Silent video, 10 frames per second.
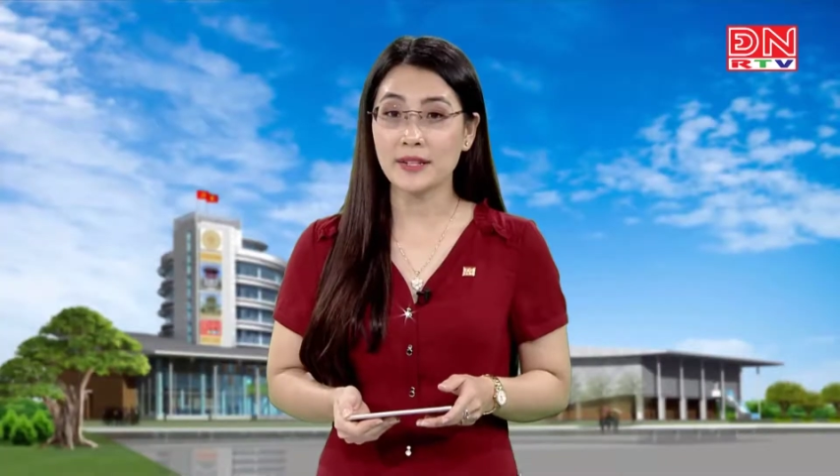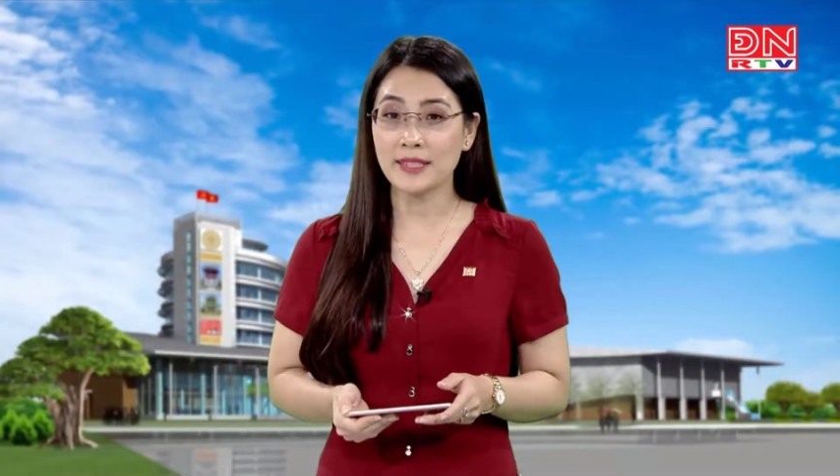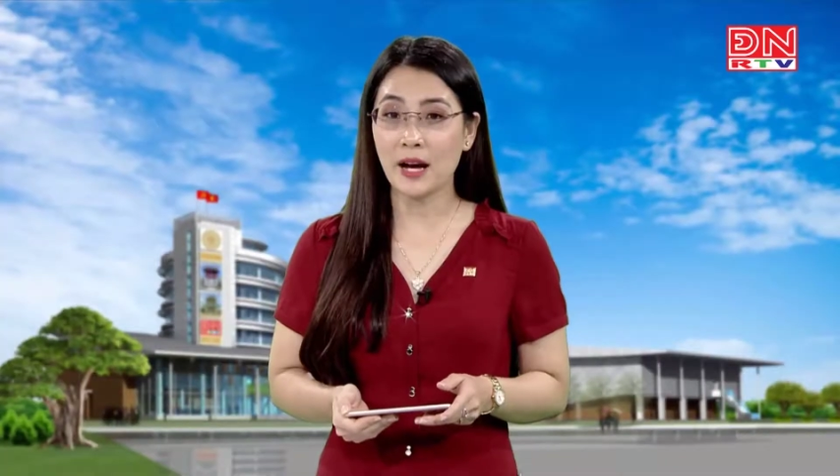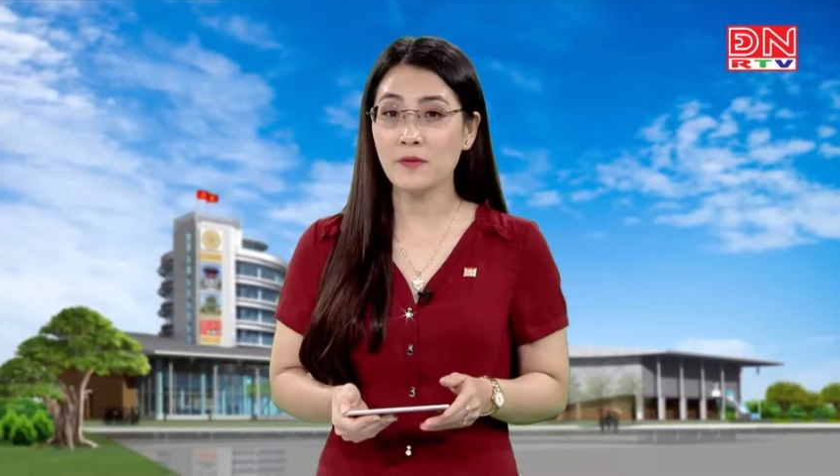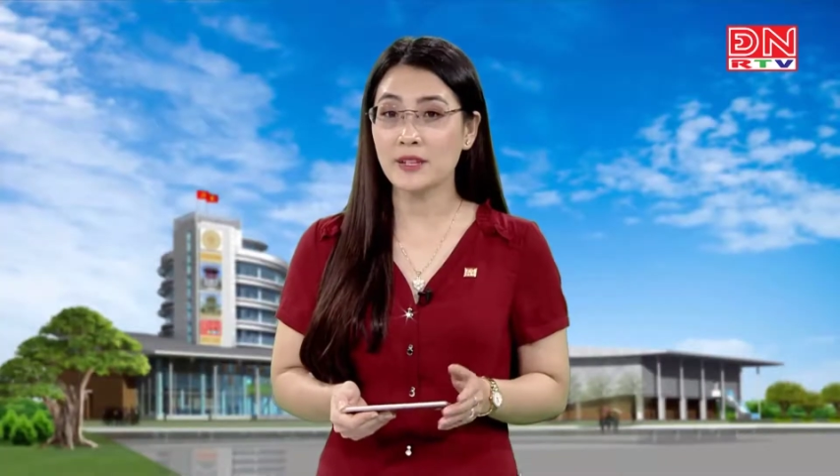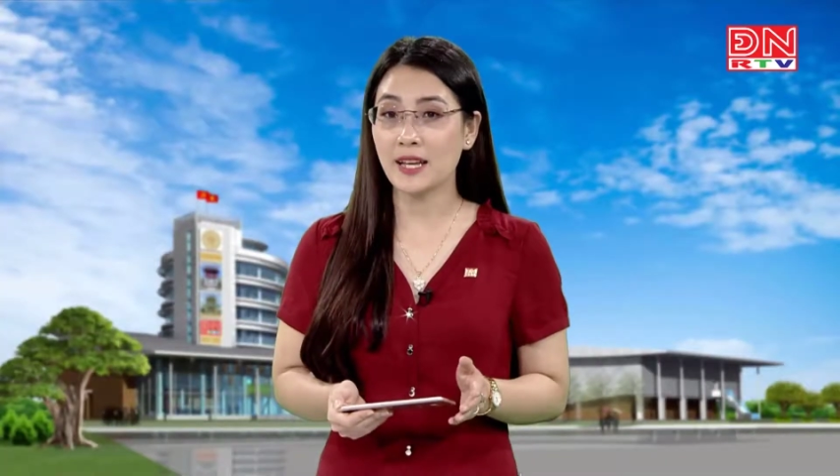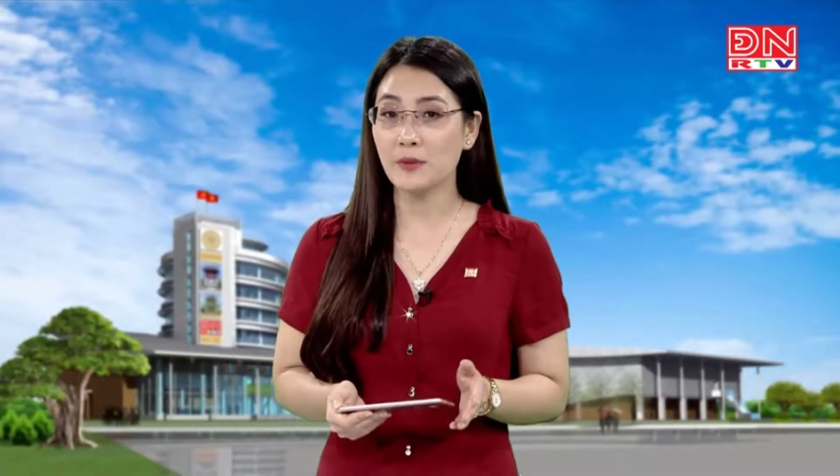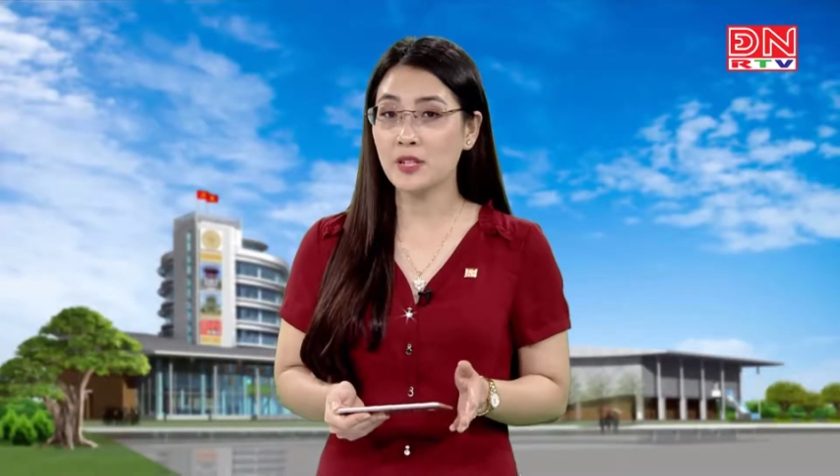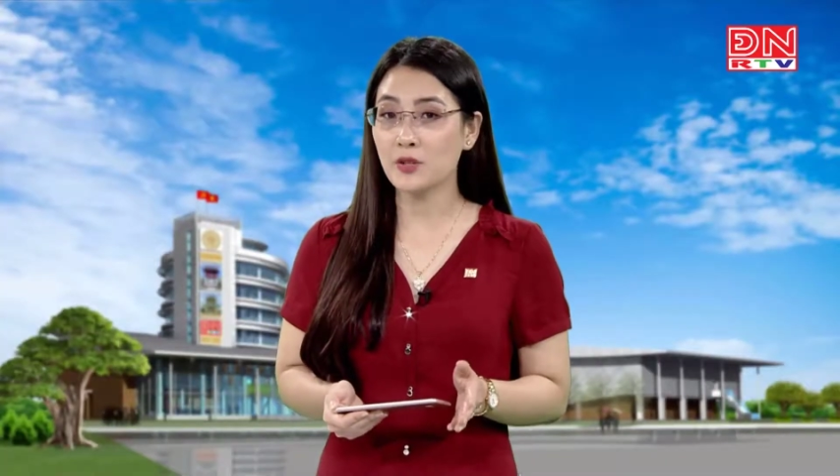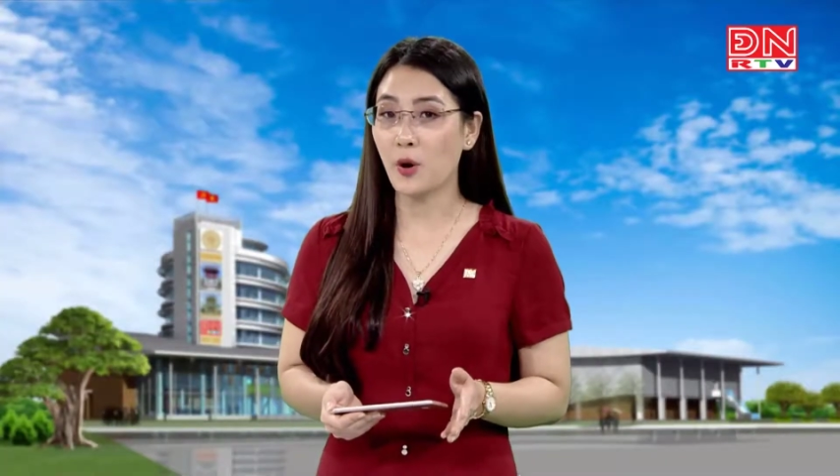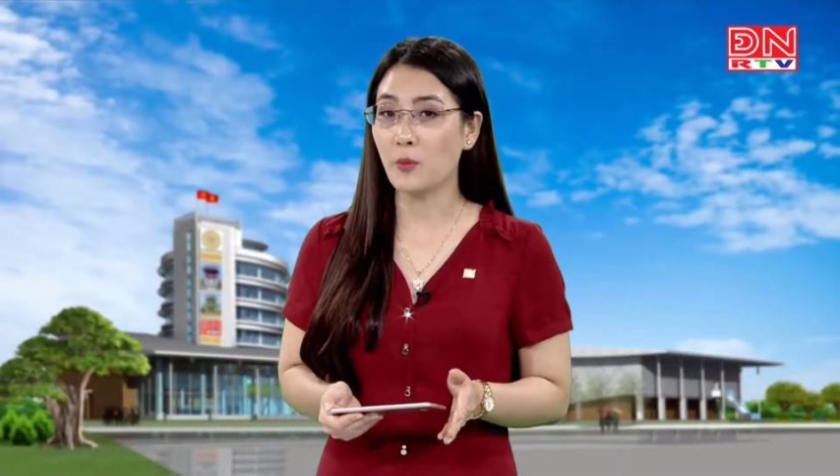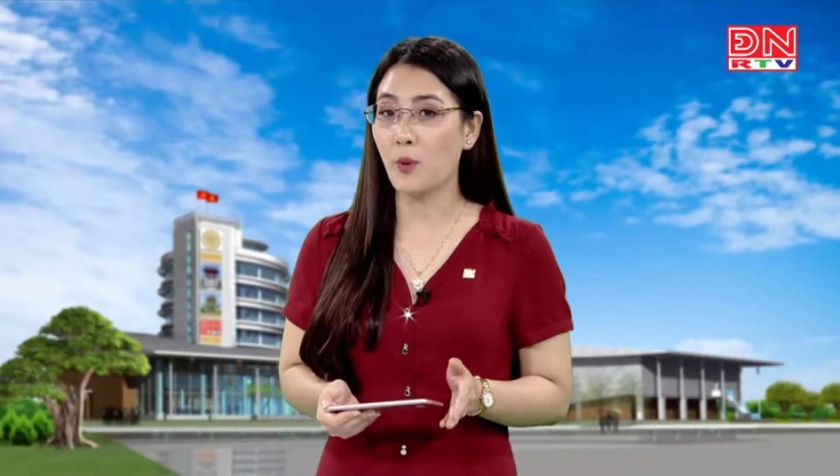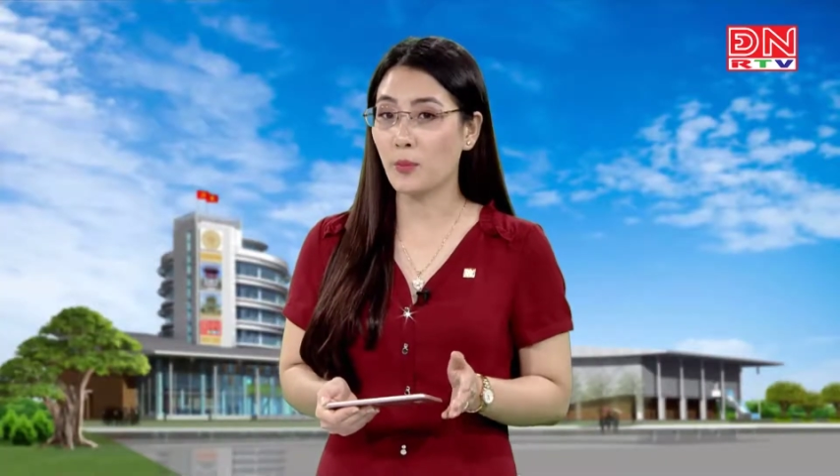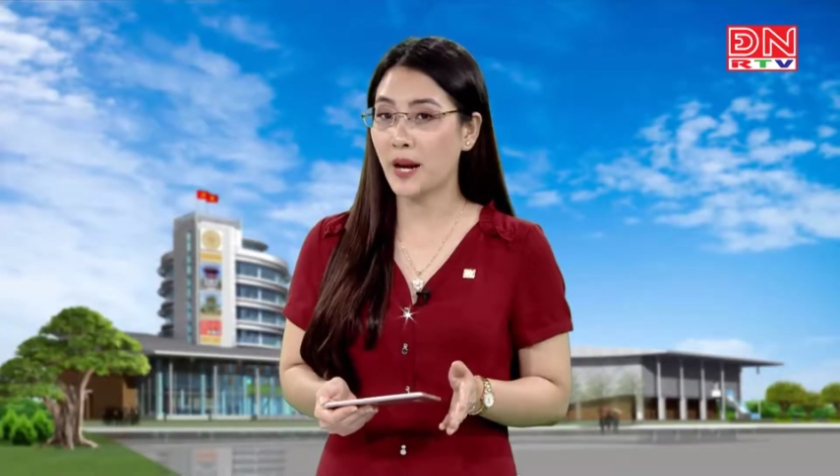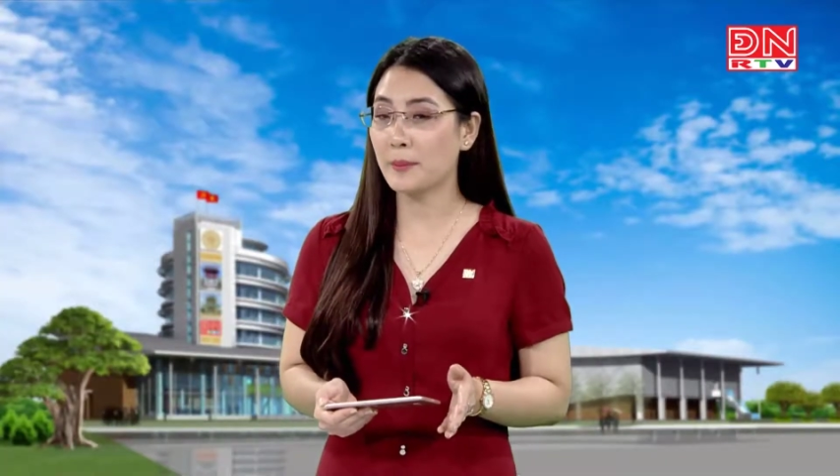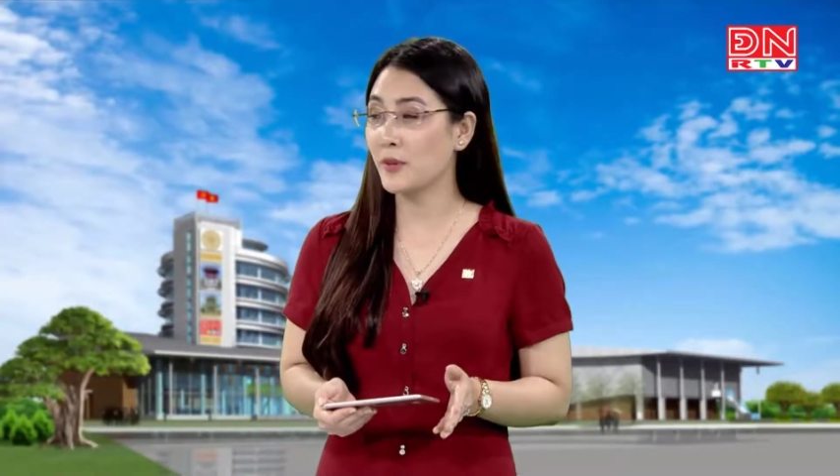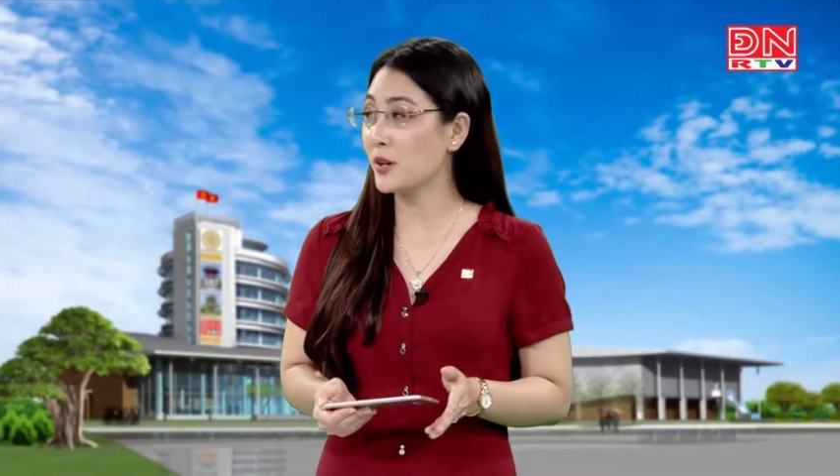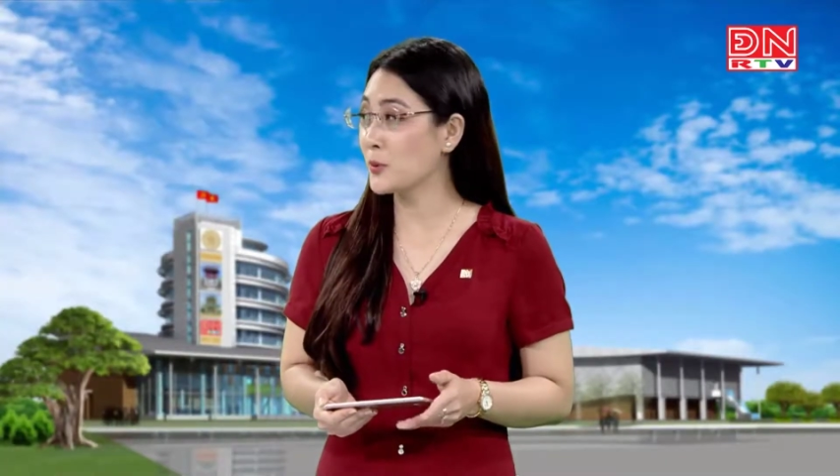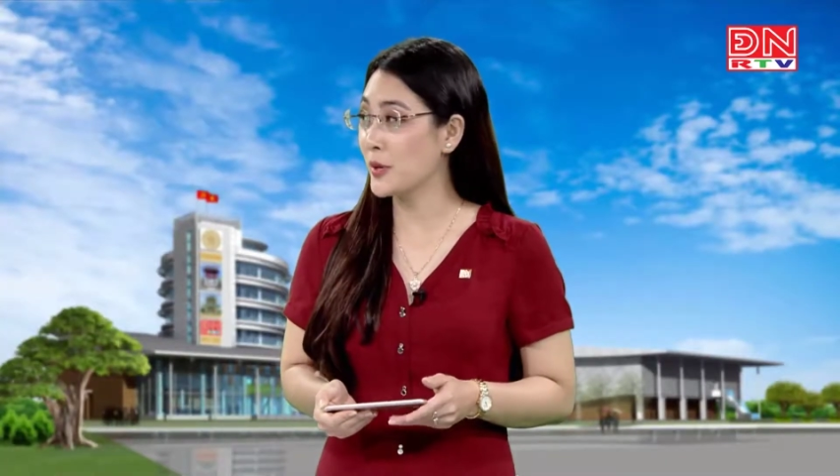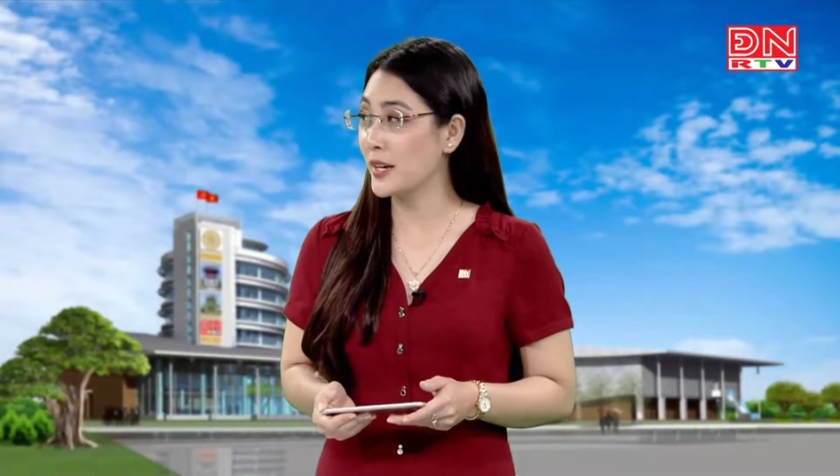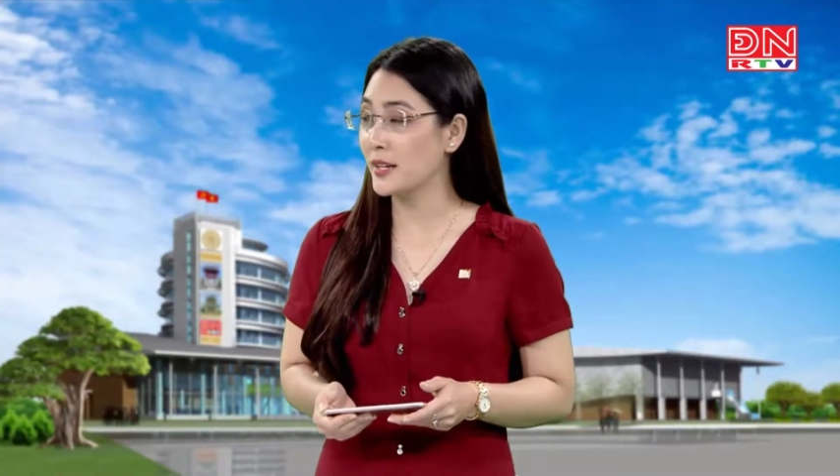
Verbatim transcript: khoảng 6,6 lít cồn một năm đó Thu